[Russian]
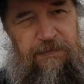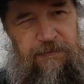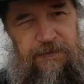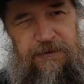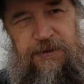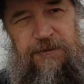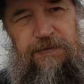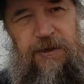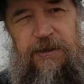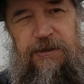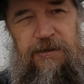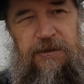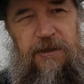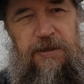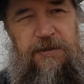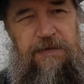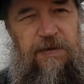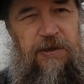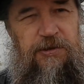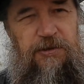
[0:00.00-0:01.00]

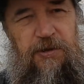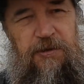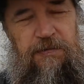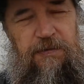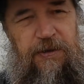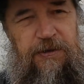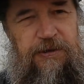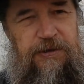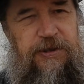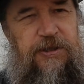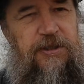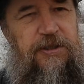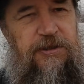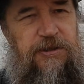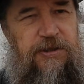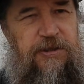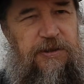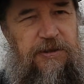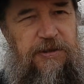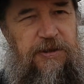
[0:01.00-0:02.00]
святой
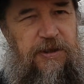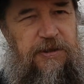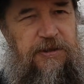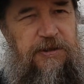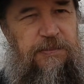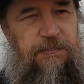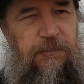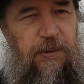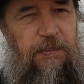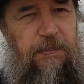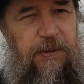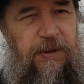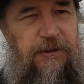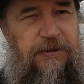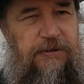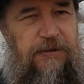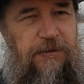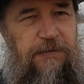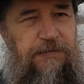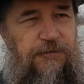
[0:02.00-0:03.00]
водички, значит,
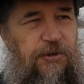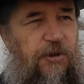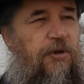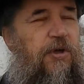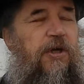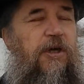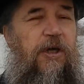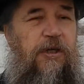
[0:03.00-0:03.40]
побрызгаем, все.